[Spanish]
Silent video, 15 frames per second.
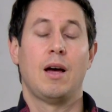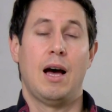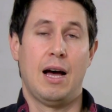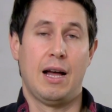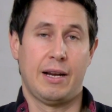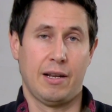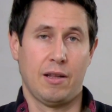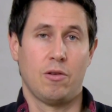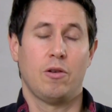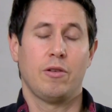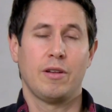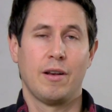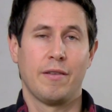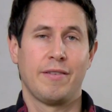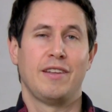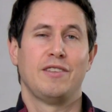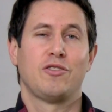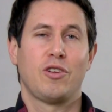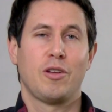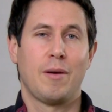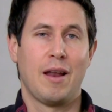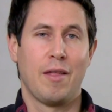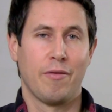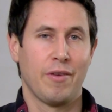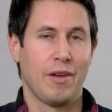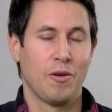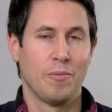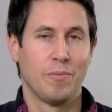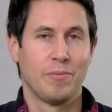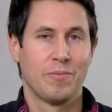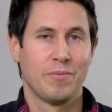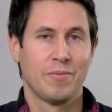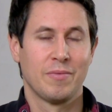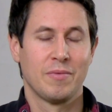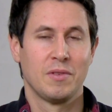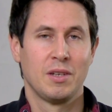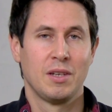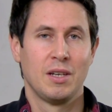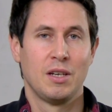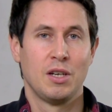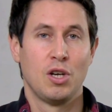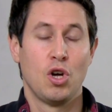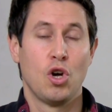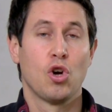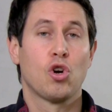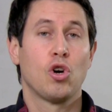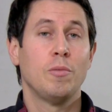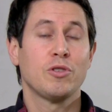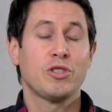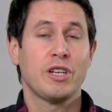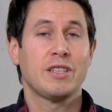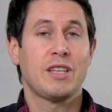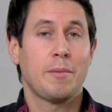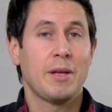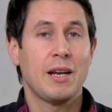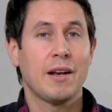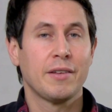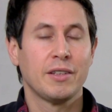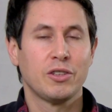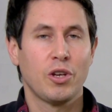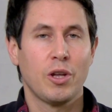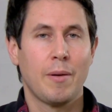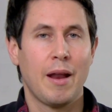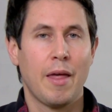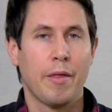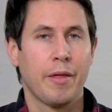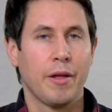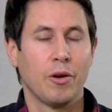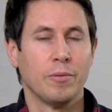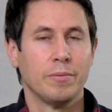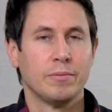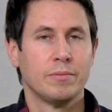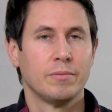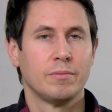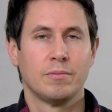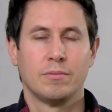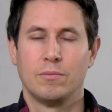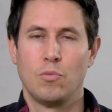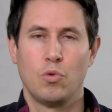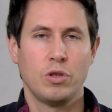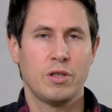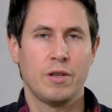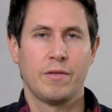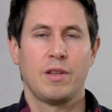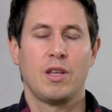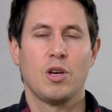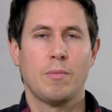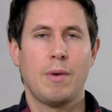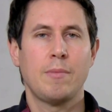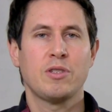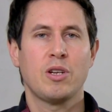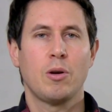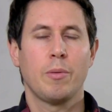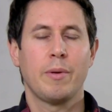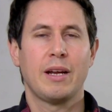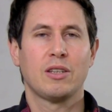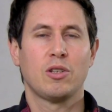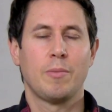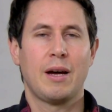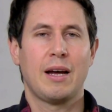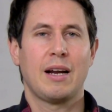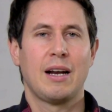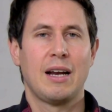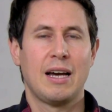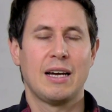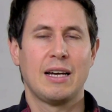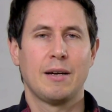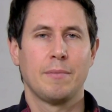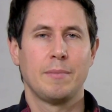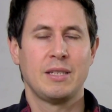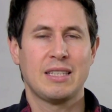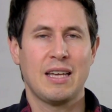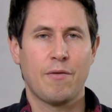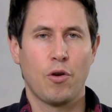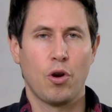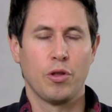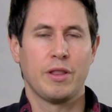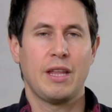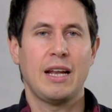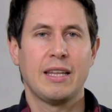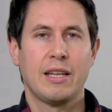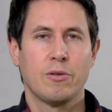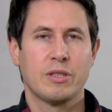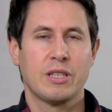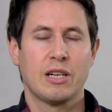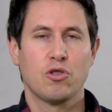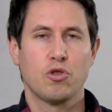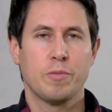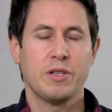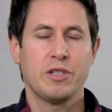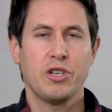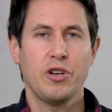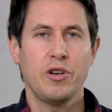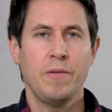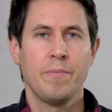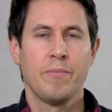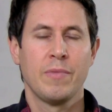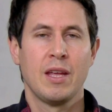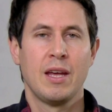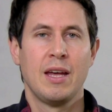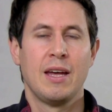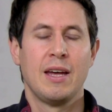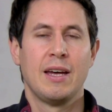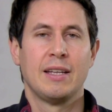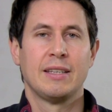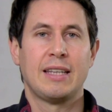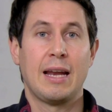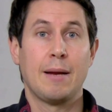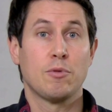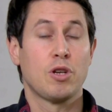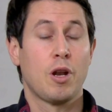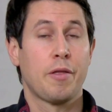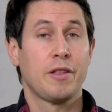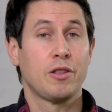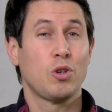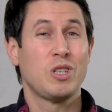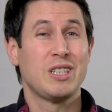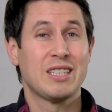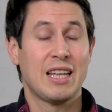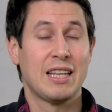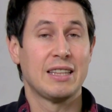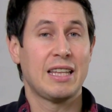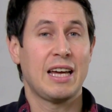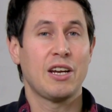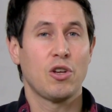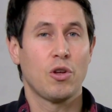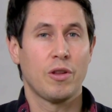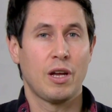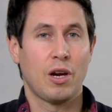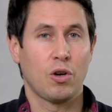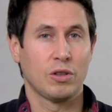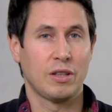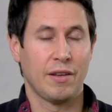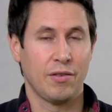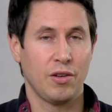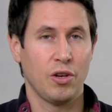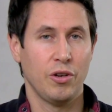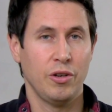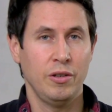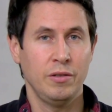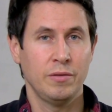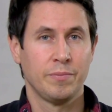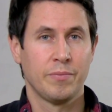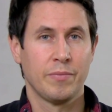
alrededor del centro de balanceo. ¿Cómo se determina el centro de balanceo? Muy sencillo. Vamos a volver a tomar la vista frontal de nuestra suspensión. Tenemos el centro instantáneo de rotación